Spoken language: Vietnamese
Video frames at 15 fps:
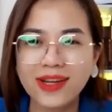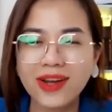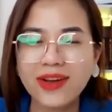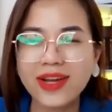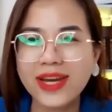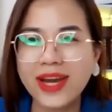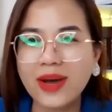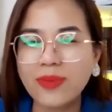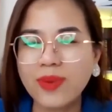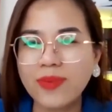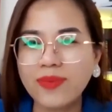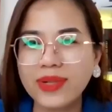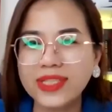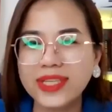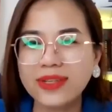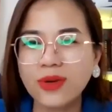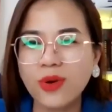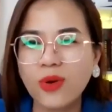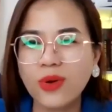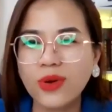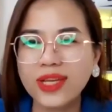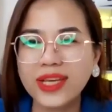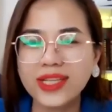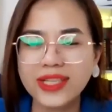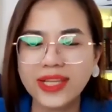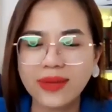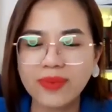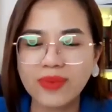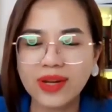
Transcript: có khi nào mà mình chỉ ngồi ghi chép